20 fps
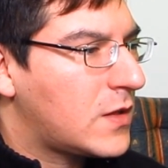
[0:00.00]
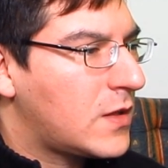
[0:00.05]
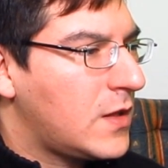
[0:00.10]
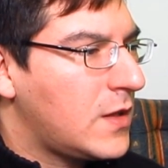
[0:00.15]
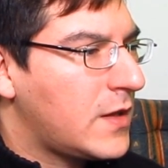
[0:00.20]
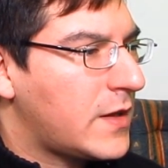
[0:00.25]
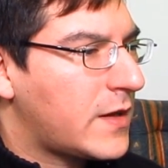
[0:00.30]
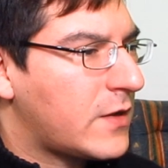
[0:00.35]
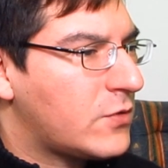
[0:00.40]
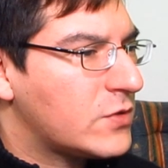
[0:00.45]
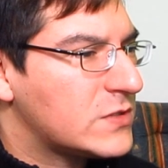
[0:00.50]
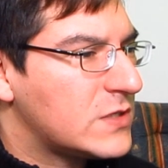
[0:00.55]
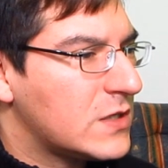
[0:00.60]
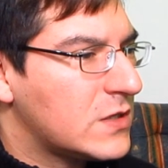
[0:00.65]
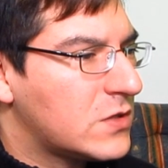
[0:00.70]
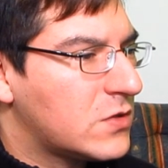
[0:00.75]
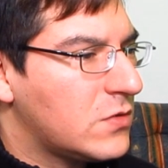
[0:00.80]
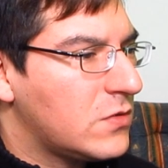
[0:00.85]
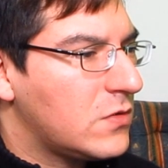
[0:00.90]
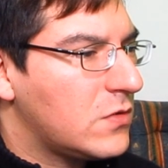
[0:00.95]
¿Qué carajo es
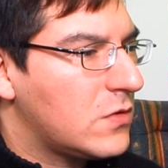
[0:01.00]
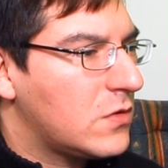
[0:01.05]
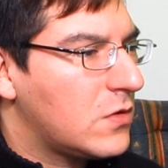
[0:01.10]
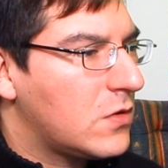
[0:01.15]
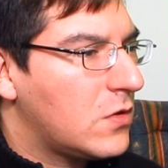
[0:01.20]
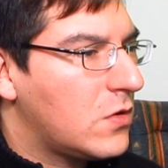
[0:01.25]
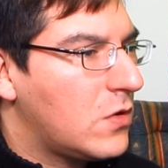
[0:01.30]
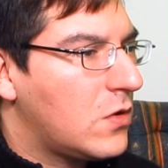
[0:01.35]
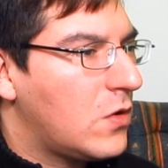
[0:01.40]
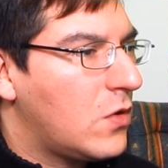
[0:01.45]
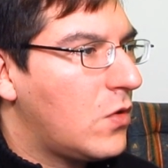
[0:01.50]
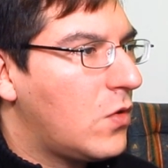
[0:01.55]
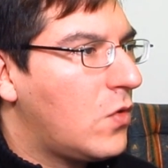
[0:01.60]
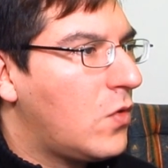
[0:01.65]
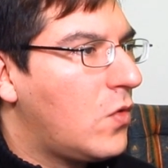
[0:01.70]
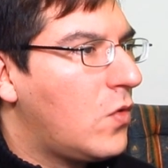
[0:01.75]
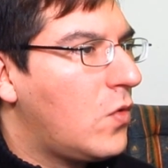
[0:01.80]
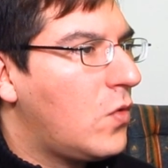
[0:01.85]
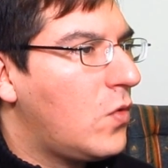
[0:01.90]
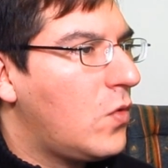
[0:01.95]
esto?
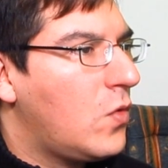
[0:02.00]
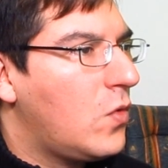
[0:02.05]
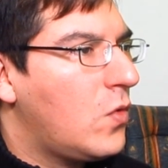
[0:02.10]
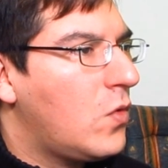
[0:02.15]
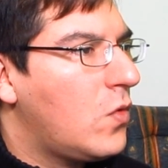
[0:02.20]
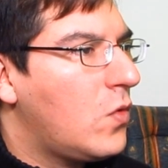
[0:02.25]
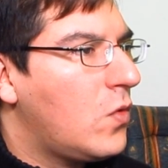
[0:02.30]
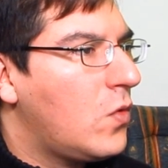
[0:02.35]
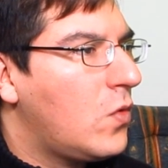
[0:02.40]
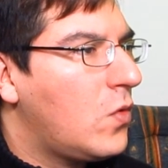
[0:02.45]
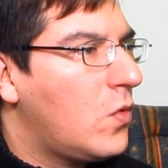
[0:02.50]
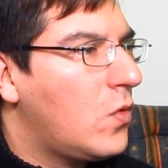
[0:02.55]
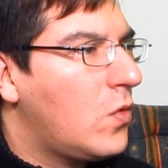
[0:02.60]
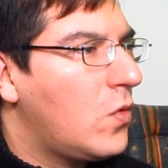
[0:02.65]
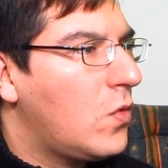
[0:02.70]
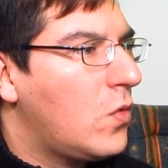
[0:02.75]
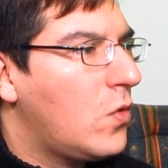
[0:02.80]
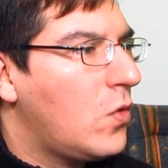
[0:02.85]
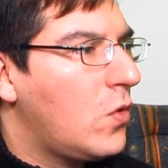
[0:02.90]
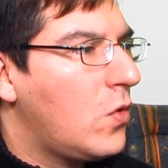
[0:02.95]

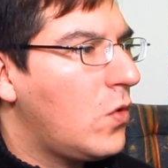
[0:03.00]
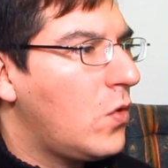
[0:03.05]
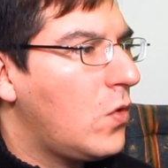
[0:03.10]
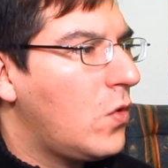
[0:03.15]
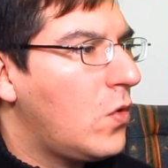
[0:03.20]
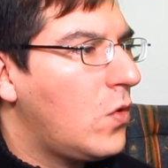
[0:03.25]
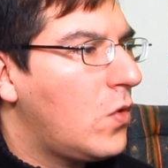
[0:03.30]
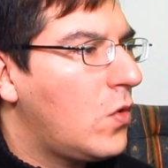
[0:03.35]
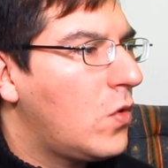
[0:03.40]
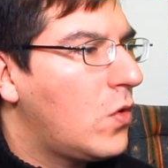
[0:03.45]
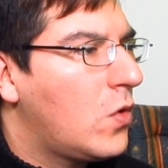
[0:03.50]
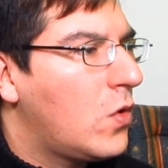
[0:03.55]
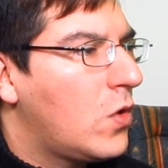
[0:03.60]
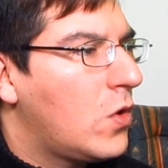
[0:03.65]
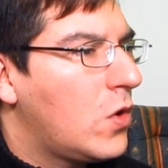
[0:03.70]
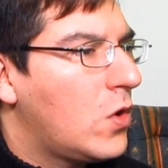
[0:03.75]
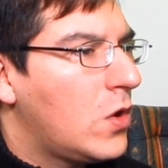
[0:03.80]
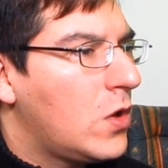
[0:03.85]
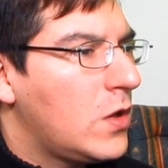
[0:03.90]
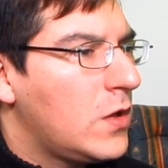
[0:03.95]
Oh.
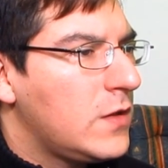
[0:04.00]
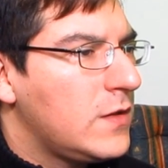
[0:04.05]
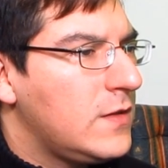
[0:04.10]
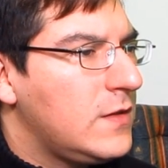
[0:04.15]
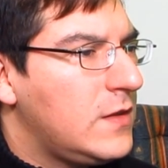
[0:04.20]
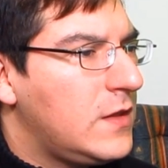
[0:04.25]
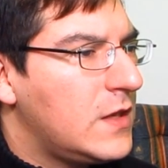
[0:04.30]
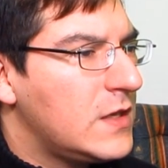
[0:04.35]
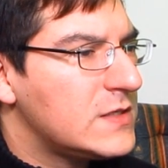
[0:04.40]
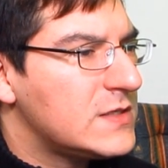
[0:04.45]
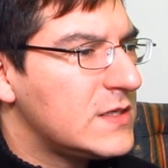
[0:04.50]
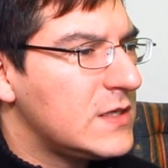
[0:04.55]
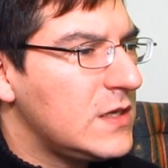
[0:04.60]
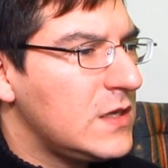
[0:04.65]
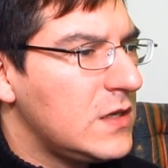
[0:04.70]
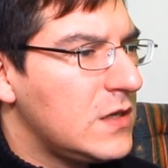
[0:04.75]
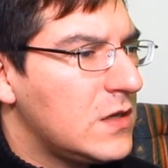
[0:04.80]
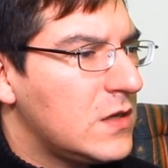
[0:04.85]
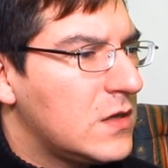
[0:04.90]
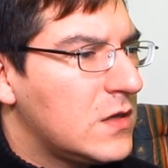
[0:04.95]
¿Y
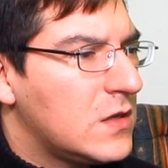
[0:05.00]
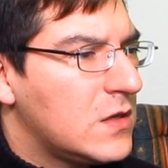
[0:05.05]
ese?